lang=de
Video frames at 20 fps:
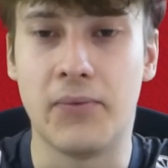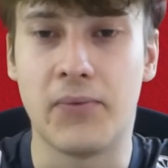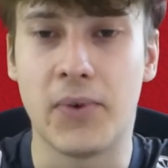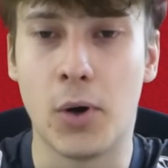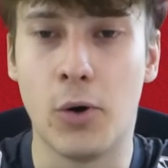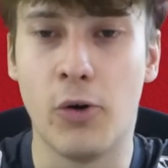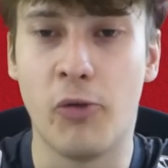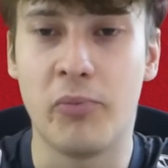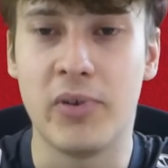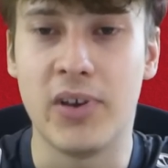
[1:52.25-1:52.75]

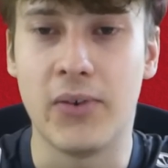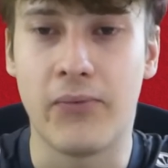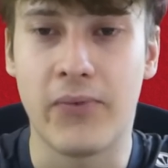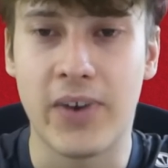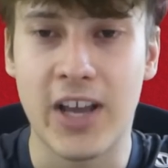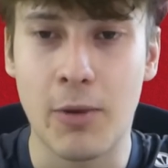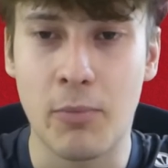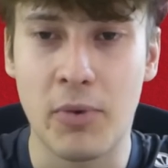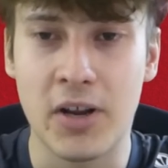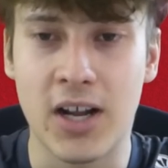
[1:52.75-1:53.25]
VfB
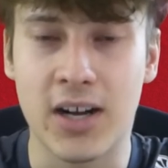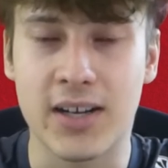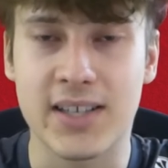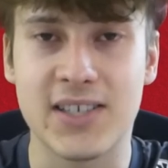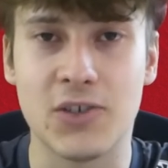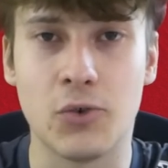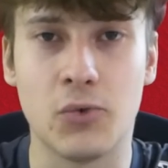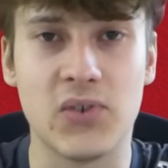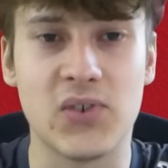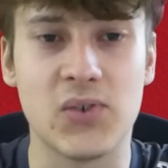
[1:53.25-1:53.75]

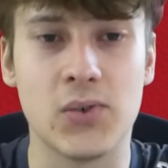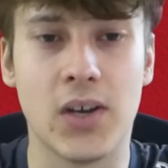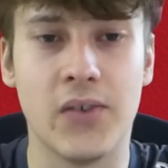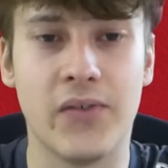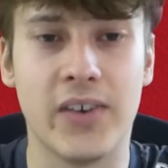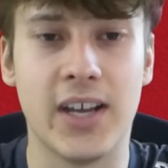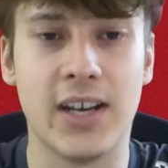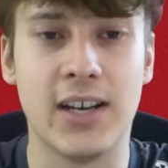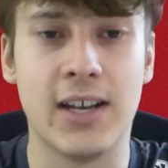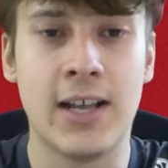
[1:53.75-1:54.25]
Fairplay-Aktion zu
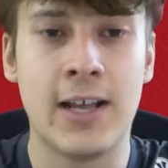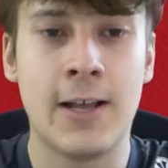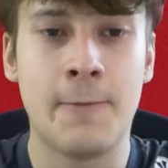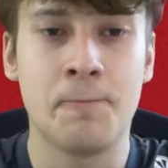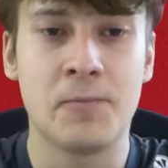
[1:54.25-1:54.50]
erwähnen.